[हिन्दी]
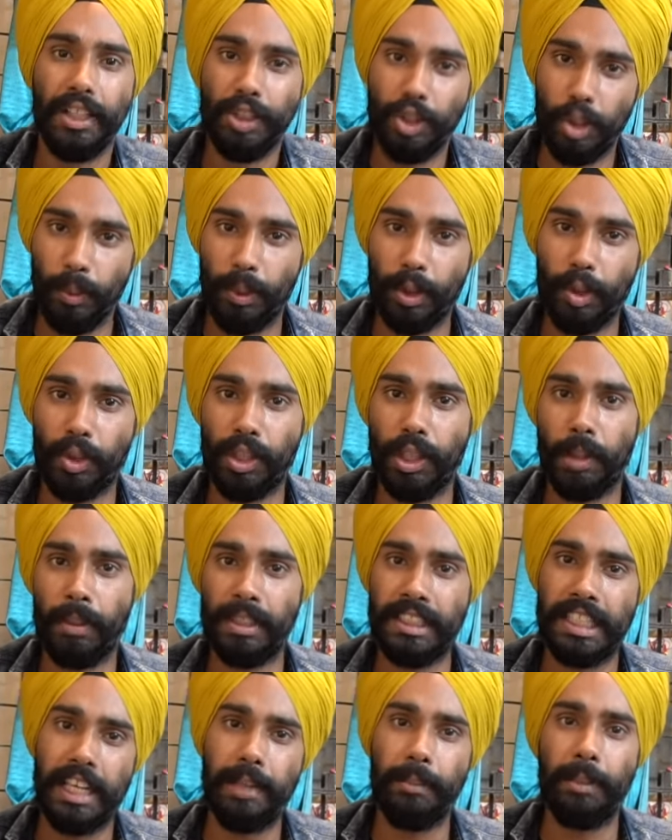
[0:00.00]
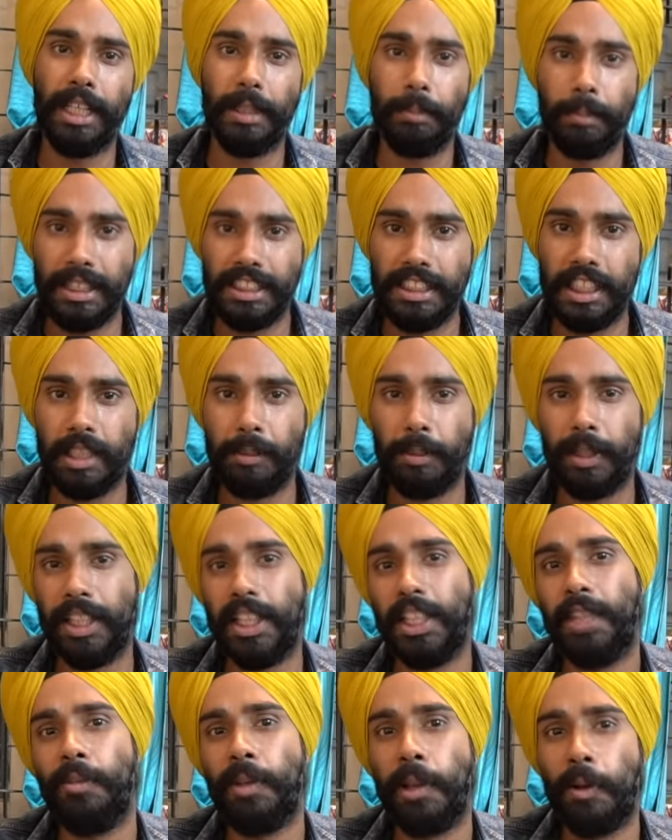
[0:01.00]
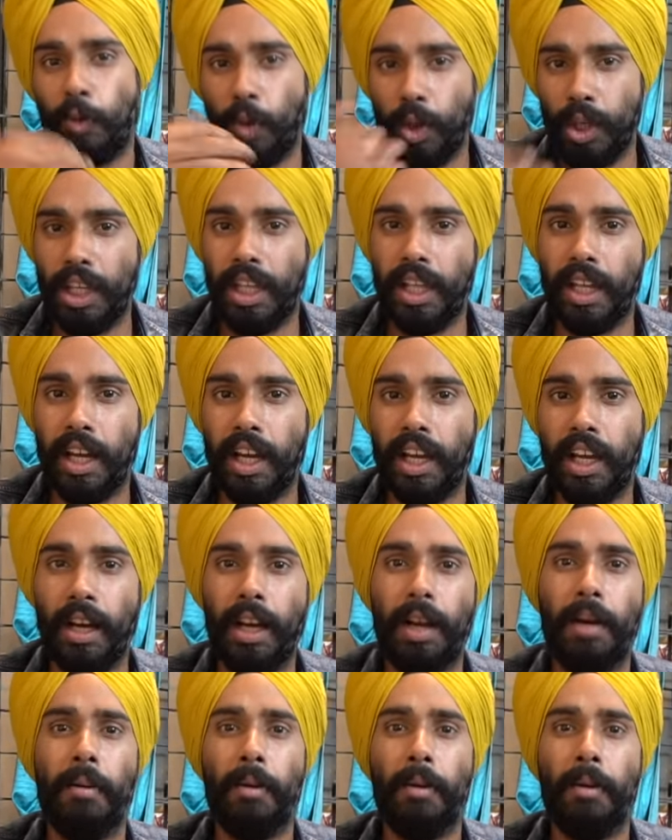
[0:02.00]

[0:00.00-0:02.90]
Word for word: जो मेरे को समझ आई मेरी बजट में थी मैं वो ले आया